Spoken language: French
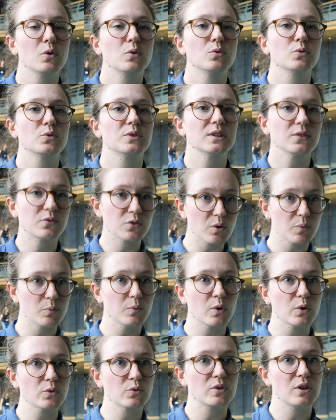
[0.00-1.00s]
le
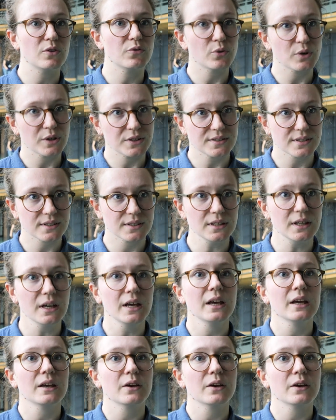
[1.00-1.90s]
développement de la foresterie